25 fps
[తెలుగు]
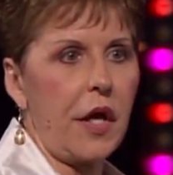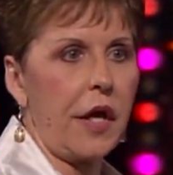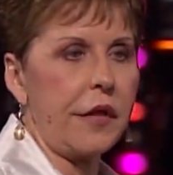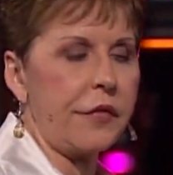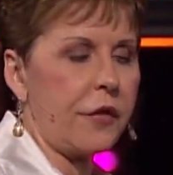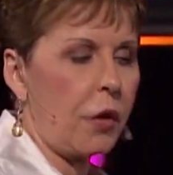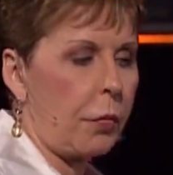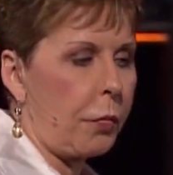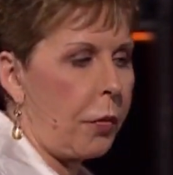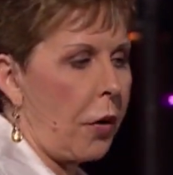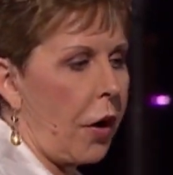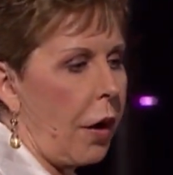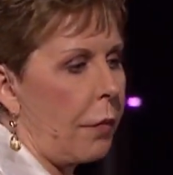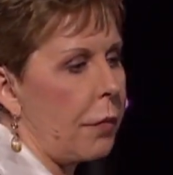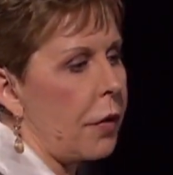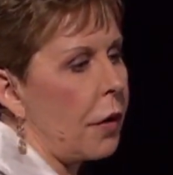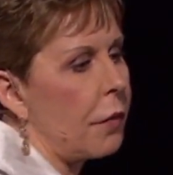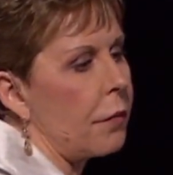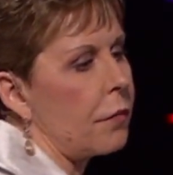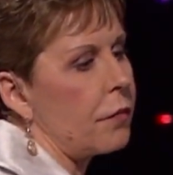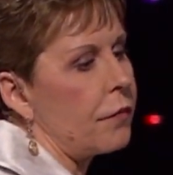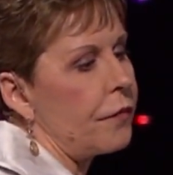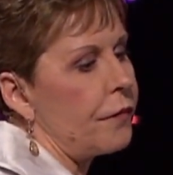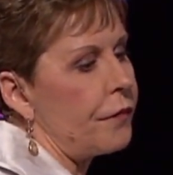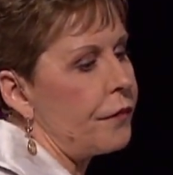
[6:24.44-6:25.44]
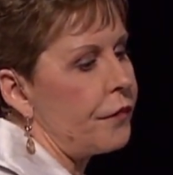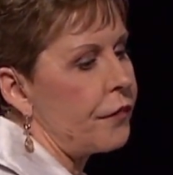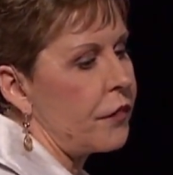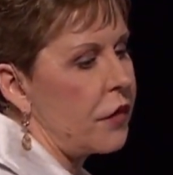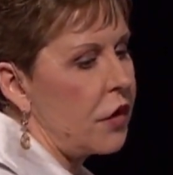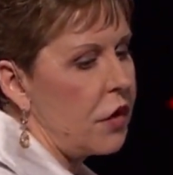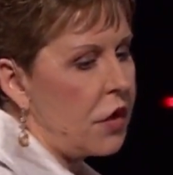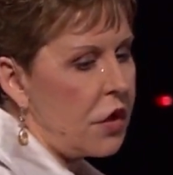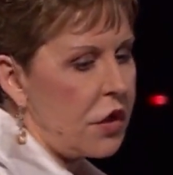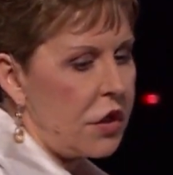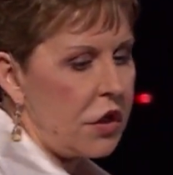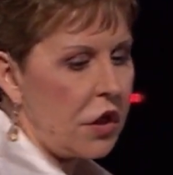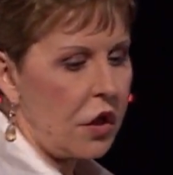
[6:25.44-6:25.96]
విధానమే
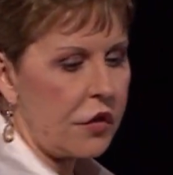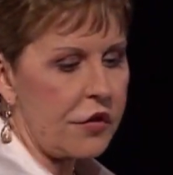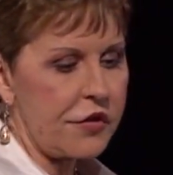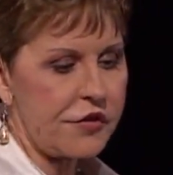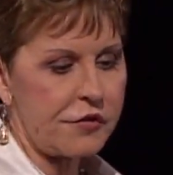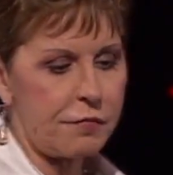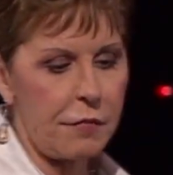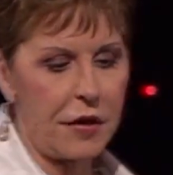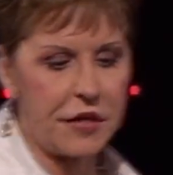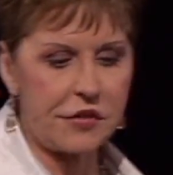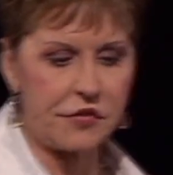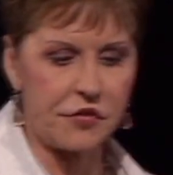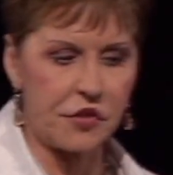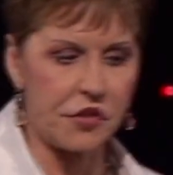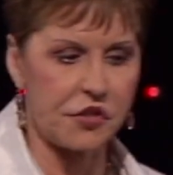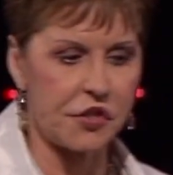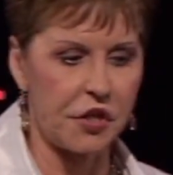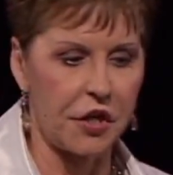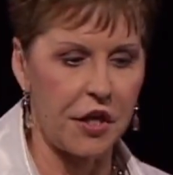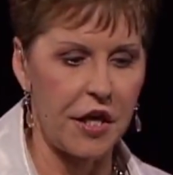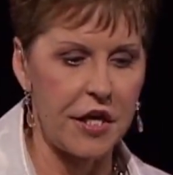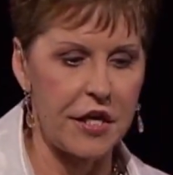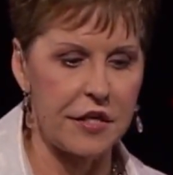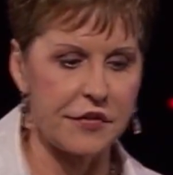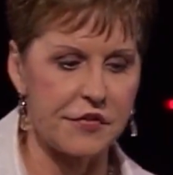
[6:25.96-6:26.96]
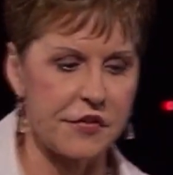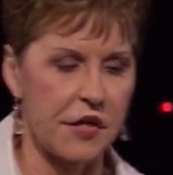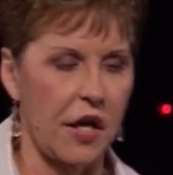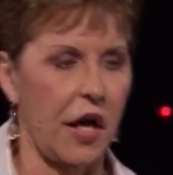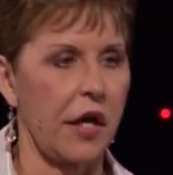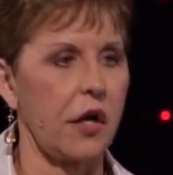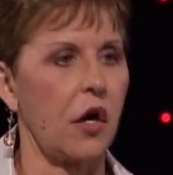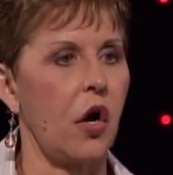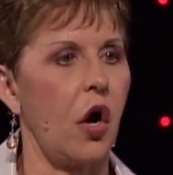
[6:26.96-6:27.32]
చూడండి ఈనాటి సందేశం